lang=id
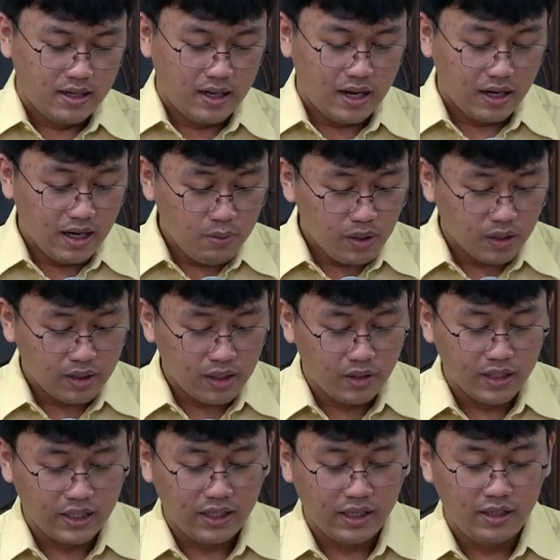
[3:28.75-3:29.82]
Karena
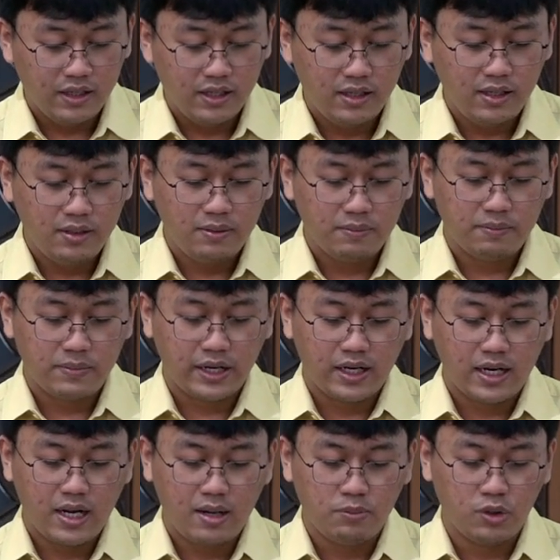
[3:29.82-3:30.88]
workaholic ini,
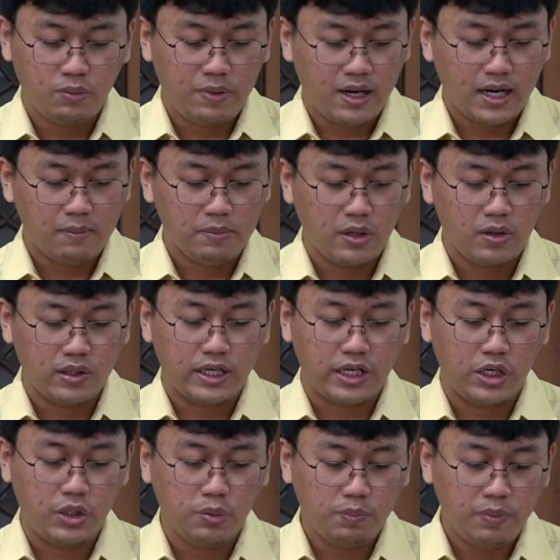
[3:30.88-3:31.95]
mereka melupakan bahwa
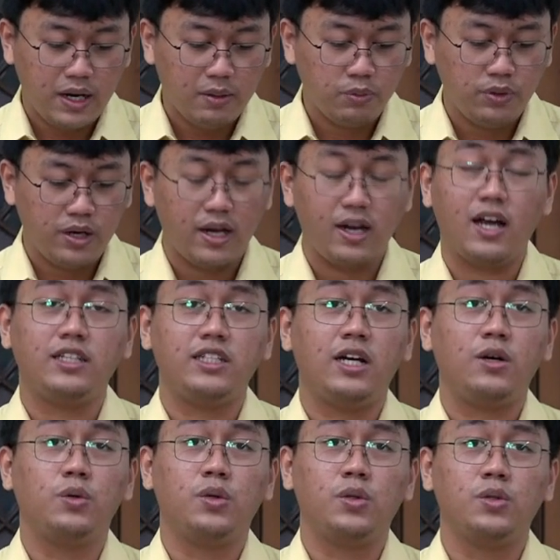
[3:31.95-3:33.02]
kehidupan bukan hanya
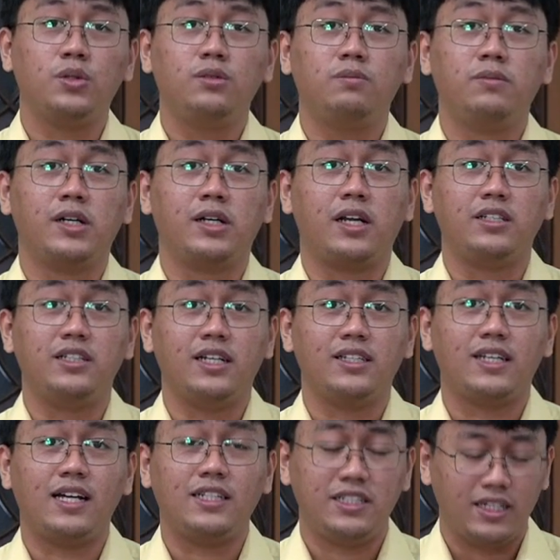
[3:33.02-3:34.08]
untuk bekerja
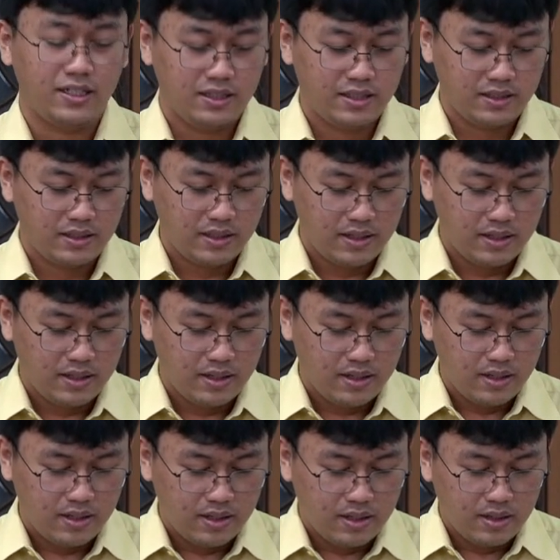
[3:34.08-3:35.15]
saja.
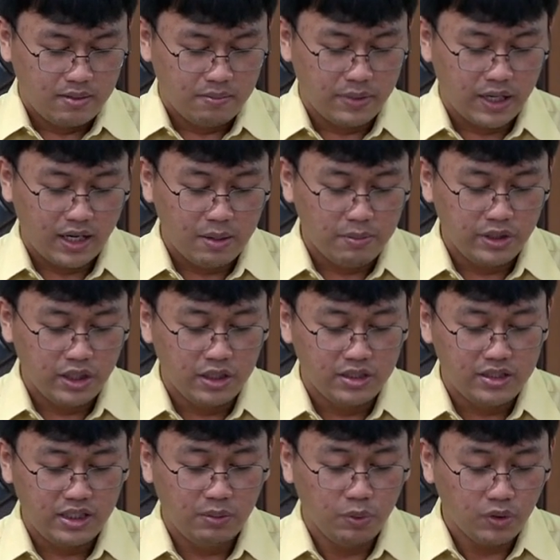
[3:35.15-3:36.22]
Mereka menjadi
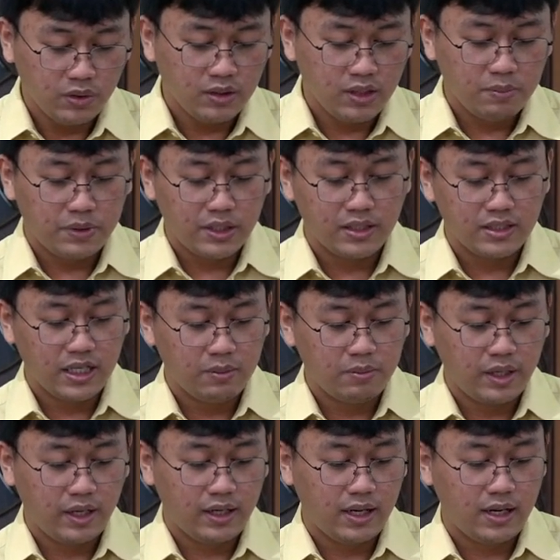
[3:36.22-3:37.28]
sibuk dengan pekerjaan
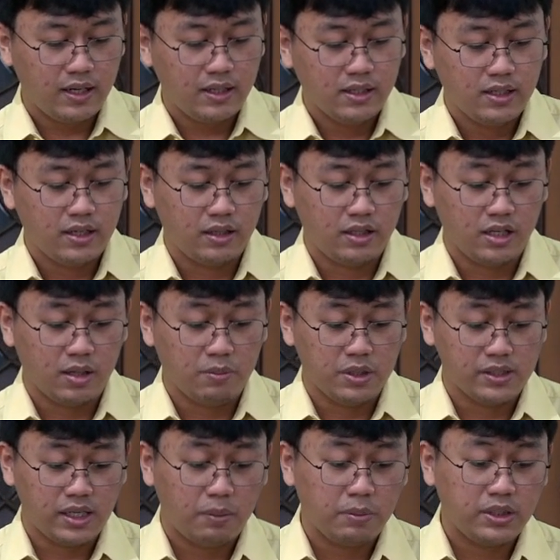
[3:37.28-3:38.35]
mereka dan tidak
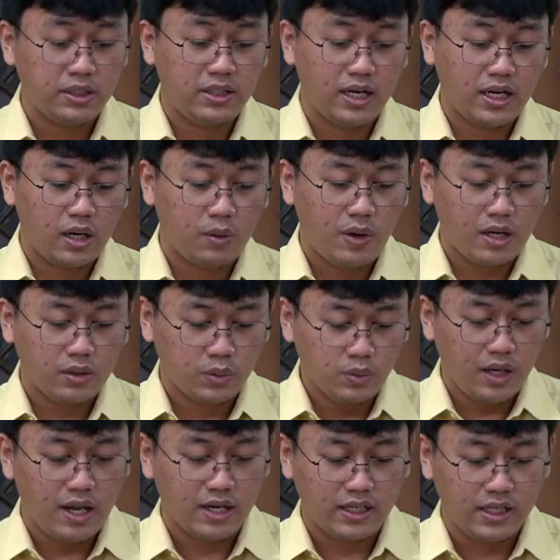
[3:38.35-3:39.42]
bisa menyediakan waktu
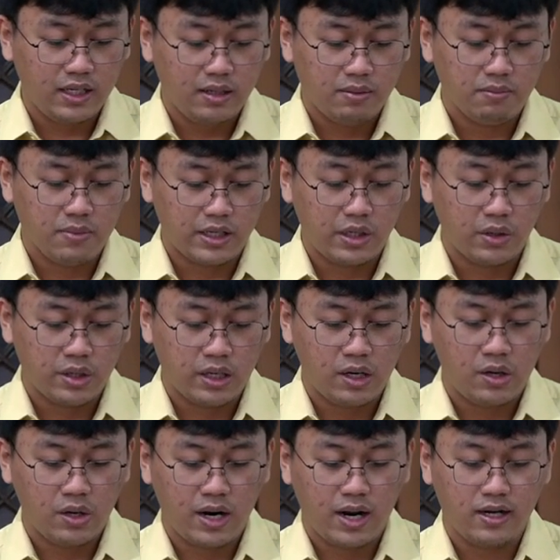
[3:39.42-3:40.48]
lagi bagi
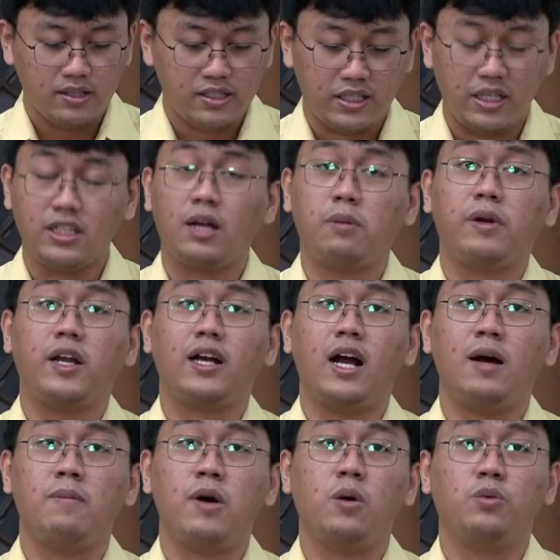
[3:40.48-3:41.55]
orang-orang di sekitar
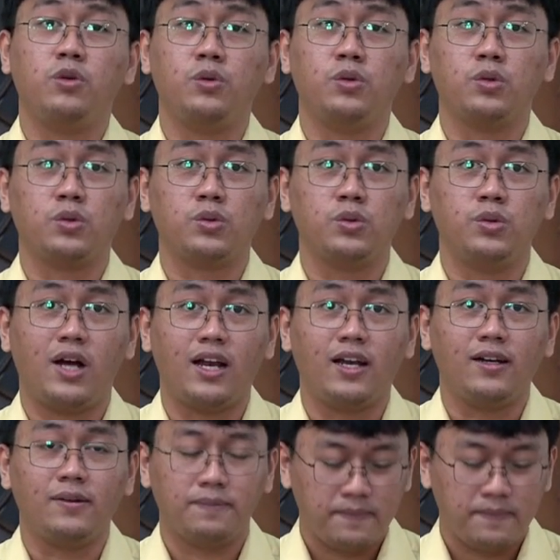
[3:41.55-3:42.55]
mereka maupun untuk Tuhan.